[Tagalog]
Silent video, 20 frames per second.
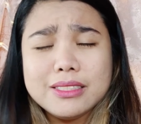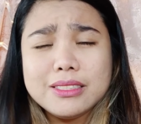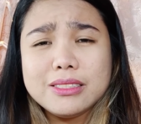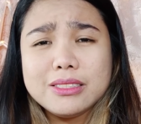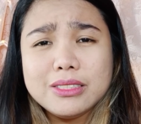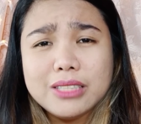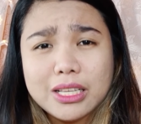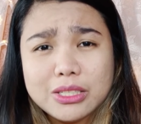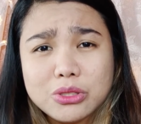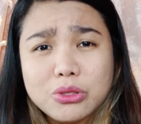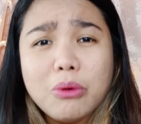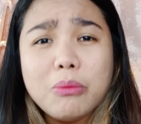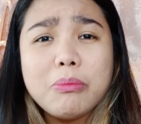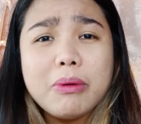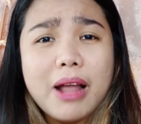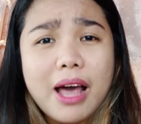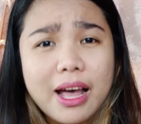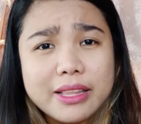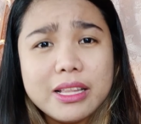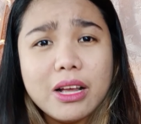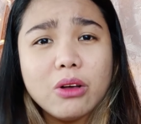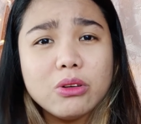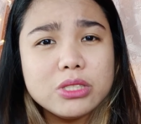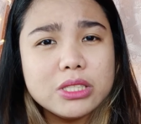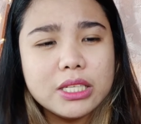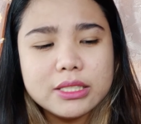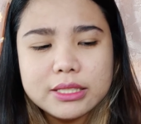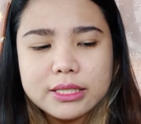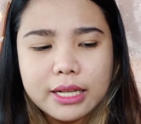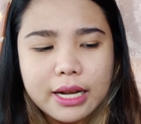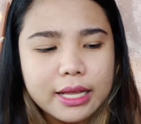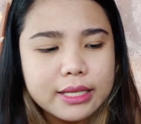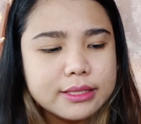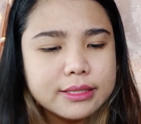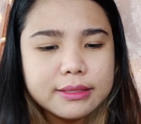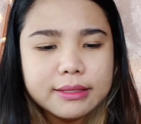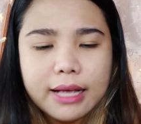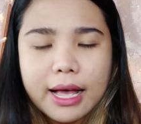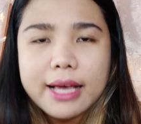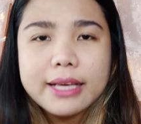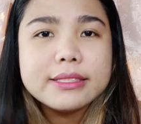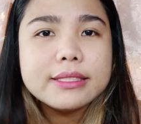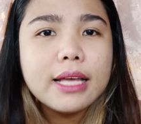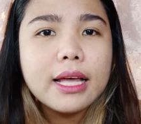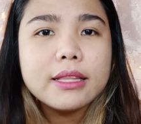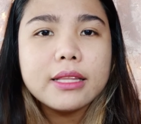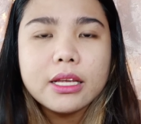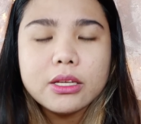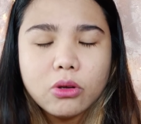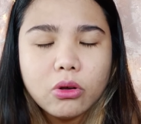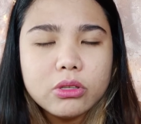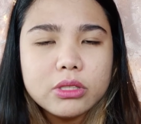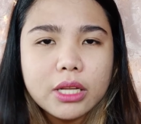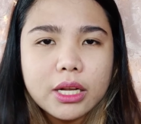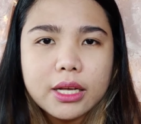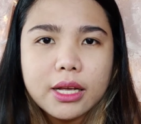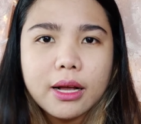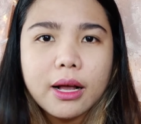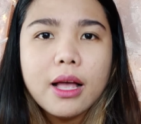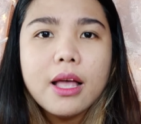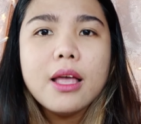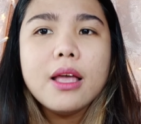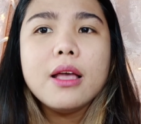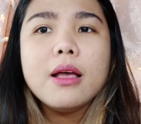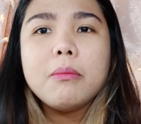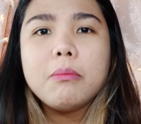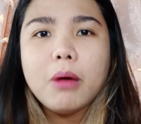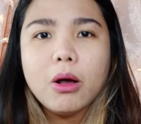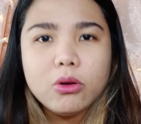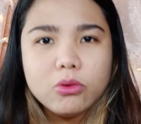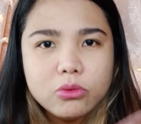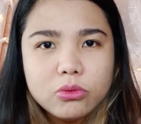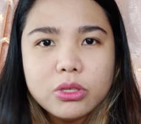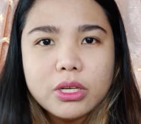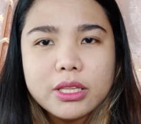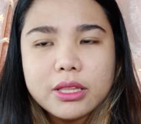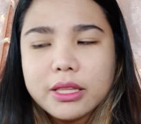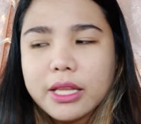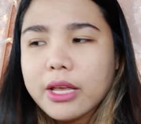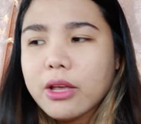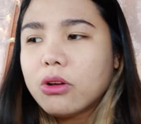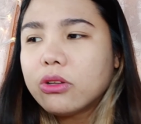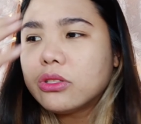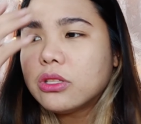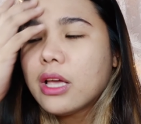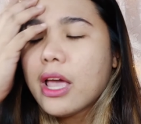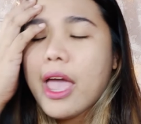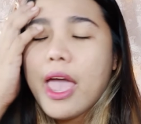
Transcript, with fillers: na sobrahan ako sa stress guys at ayoko talagang maulit na yon.